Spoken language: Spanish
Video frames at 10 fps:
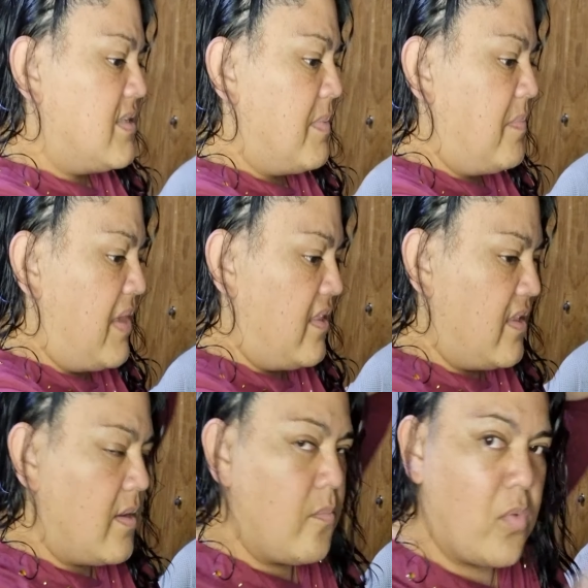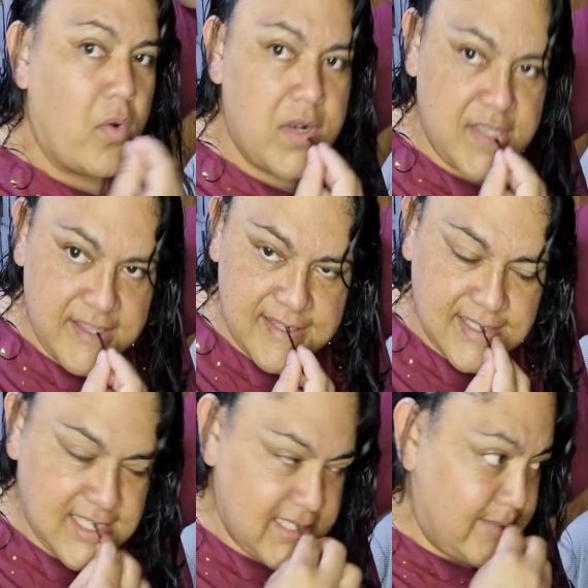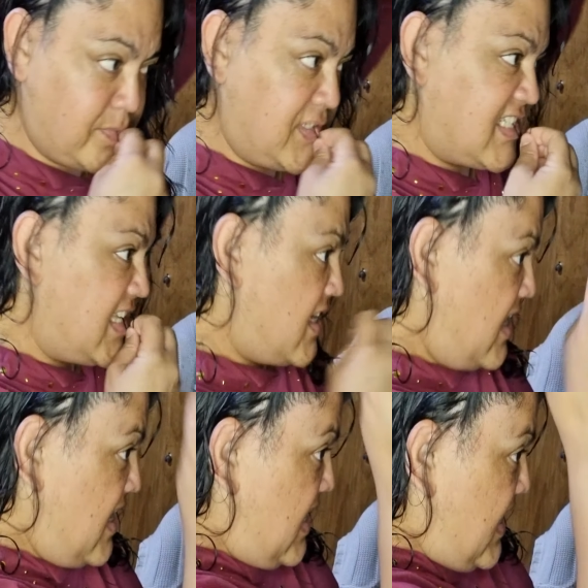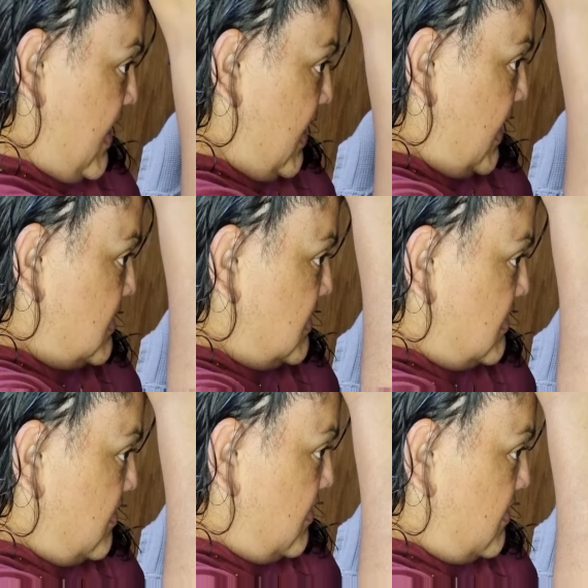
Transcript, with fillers: se me pierden bolitas, se me pierden ligas,